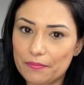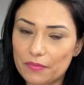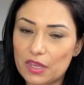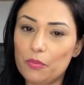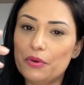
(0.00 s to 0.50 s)

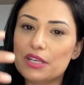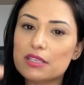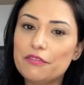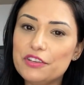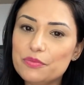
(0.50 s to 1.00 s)
Então, por isso
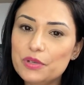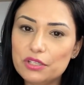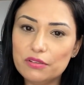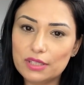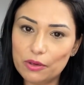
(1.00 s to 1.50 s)
que eu fiz um
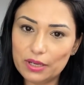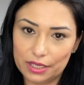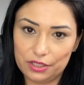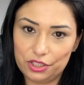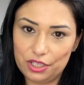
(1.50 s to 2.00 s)
pedido tão
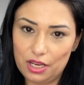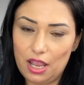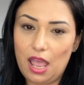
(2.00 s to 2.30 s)
grande.